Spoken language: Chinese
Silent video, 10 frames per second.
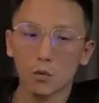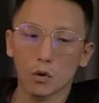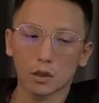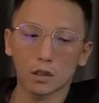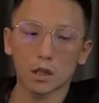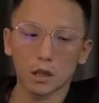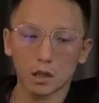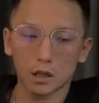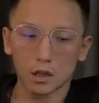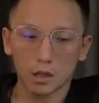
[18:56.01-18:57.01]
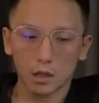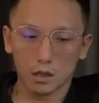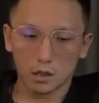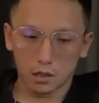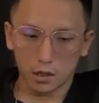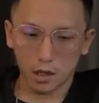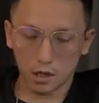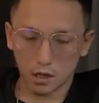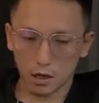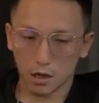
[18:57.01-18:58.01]
那么下属啊，才算是
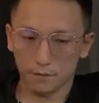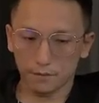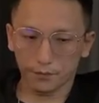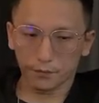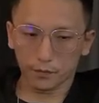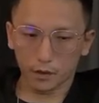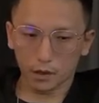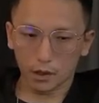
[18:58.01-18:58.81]
真的从挫折里走